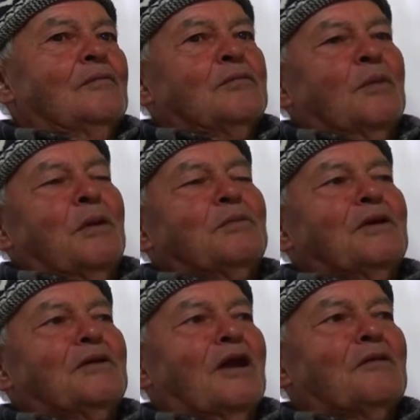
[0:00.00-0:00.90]

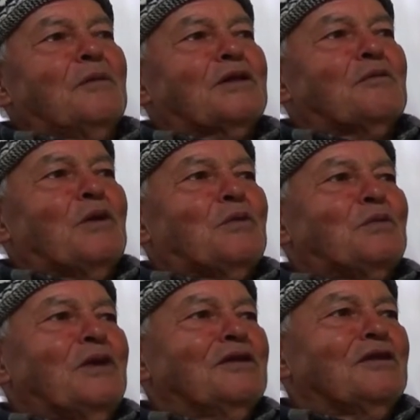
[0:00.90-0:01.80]
Babamın, rahmetli
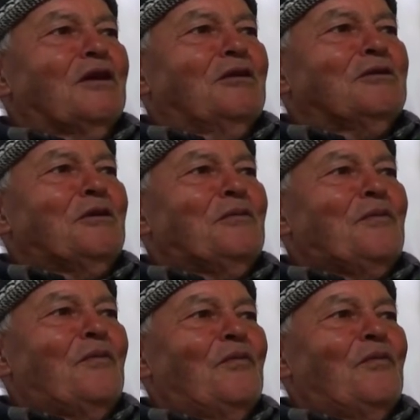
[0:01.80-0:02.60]
babamın yanında kaldı.